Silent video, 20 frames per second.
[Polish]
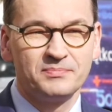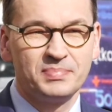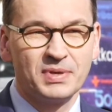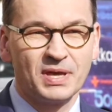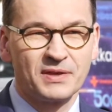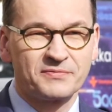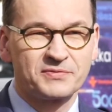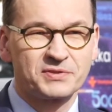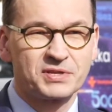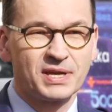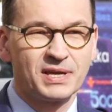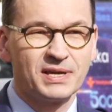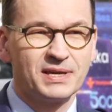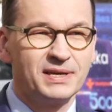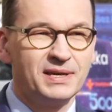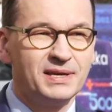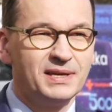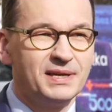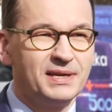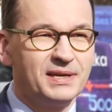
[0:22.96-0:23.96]
pierwsze
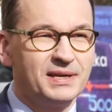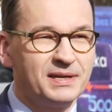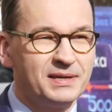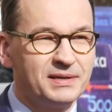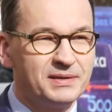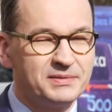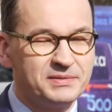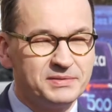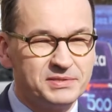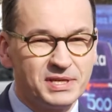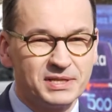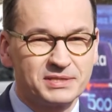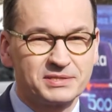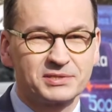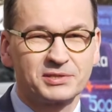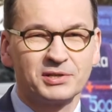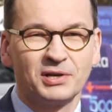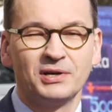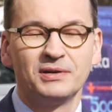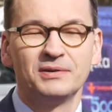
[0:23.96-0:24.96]
e,
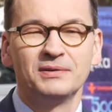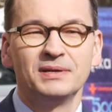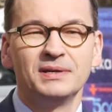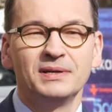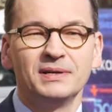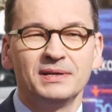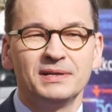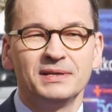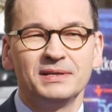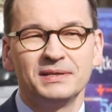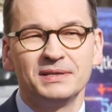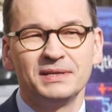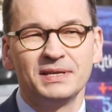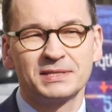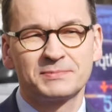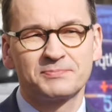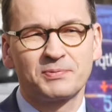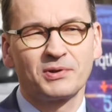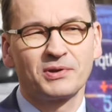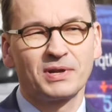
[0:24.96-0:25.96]
dziecko
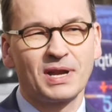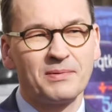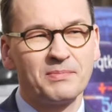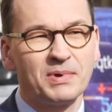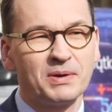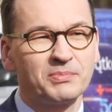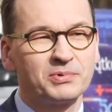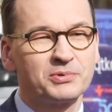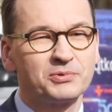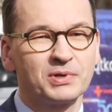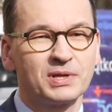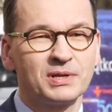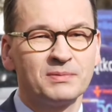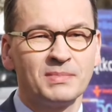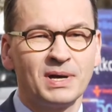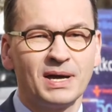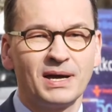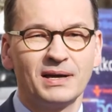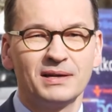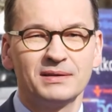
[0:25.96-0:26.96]
jest programem, który
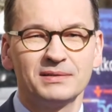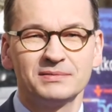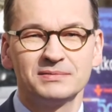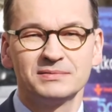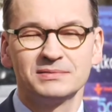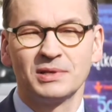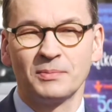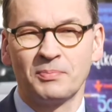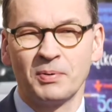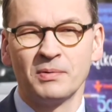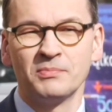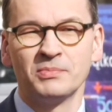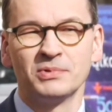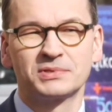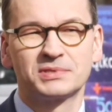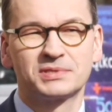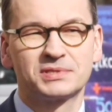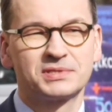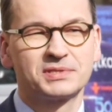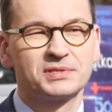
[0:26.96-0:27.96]
ma
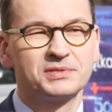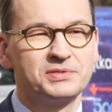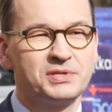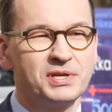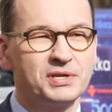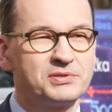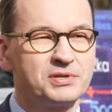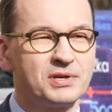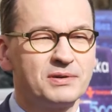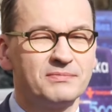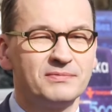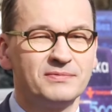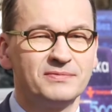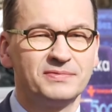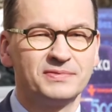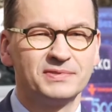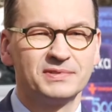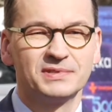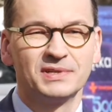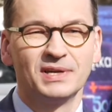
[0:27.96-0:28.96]
dopomóc dzieciom
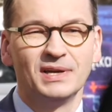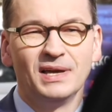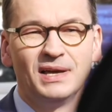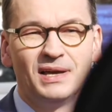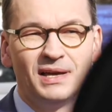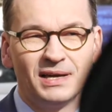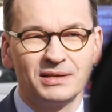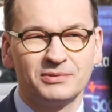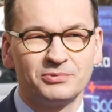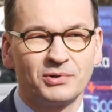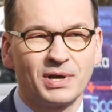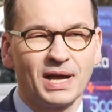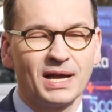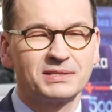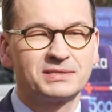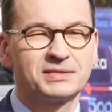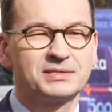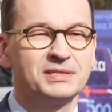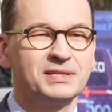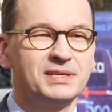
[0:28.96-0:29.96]
w
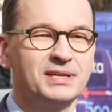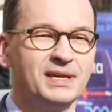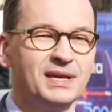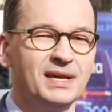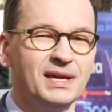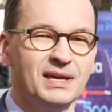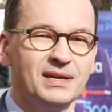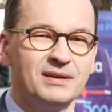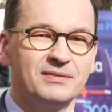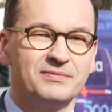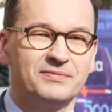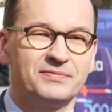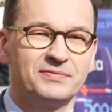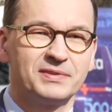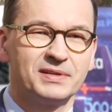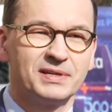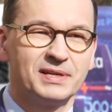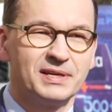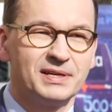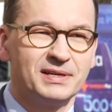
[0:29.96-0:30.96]
edukacji,
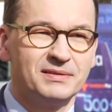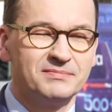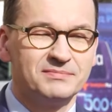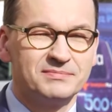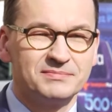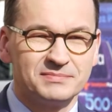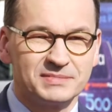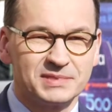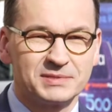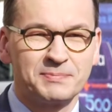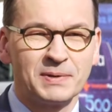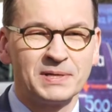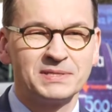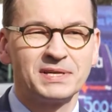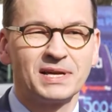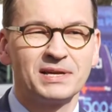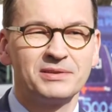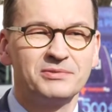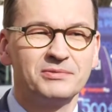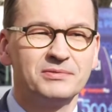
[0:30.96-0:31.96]
w
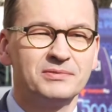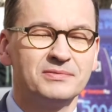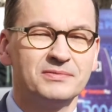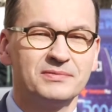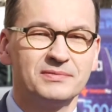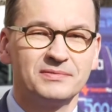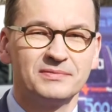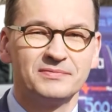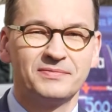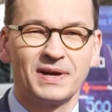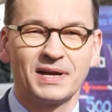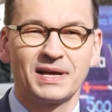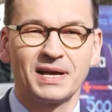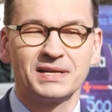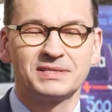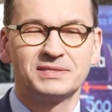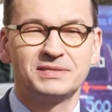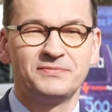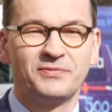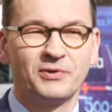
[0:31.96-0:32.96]
spędzaniu
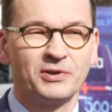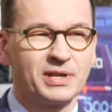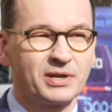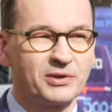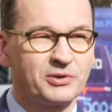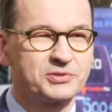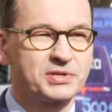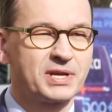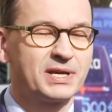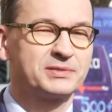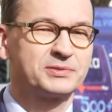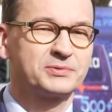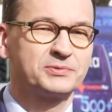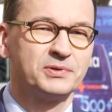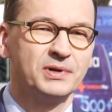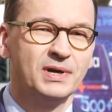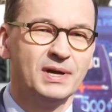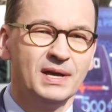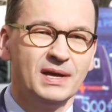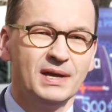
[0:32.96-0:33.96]
wakacji, wolnego
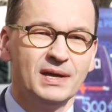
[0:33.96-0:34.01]
czasu,